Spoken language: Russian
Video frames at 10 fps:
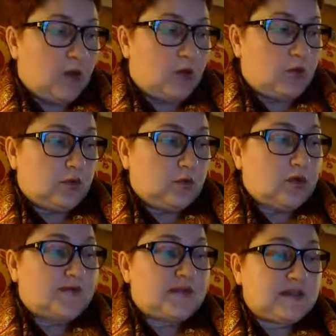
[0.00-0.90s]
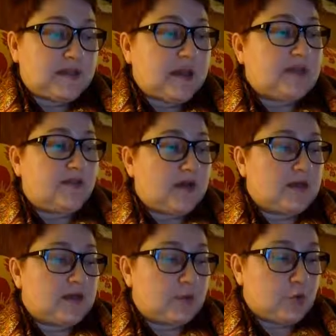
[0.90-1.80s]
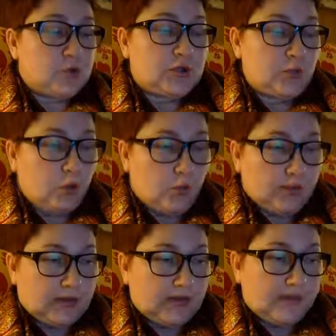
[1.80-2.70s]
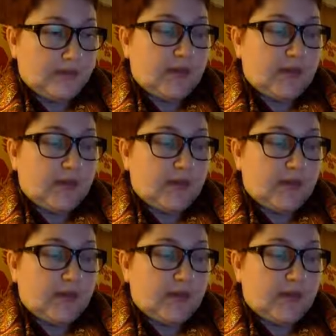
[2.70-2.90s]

Культура всегда связана с прошлым опытом,